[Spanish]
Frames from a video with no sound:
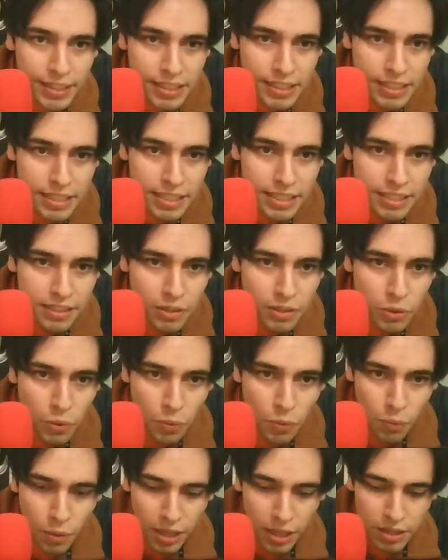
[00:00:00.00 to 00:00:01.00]
y
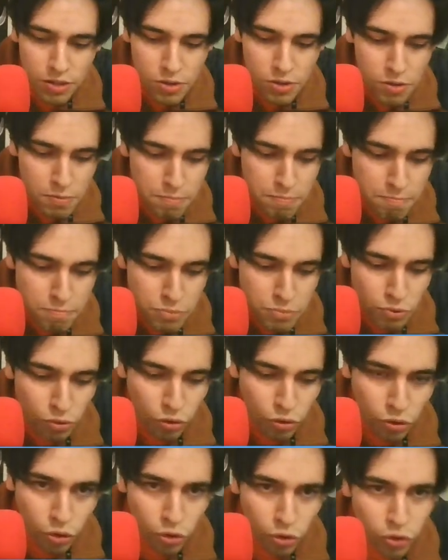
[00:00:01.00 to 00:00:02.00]
4
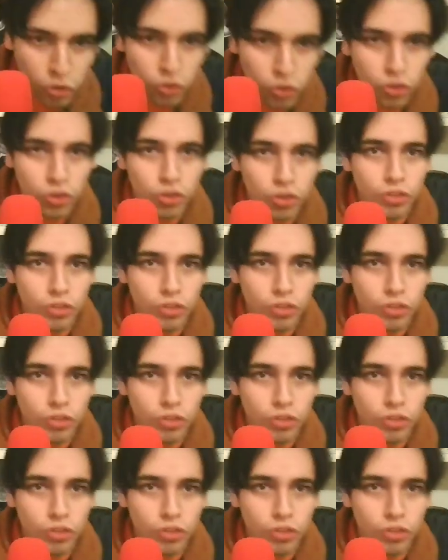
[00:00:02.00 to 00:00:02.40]
puntos.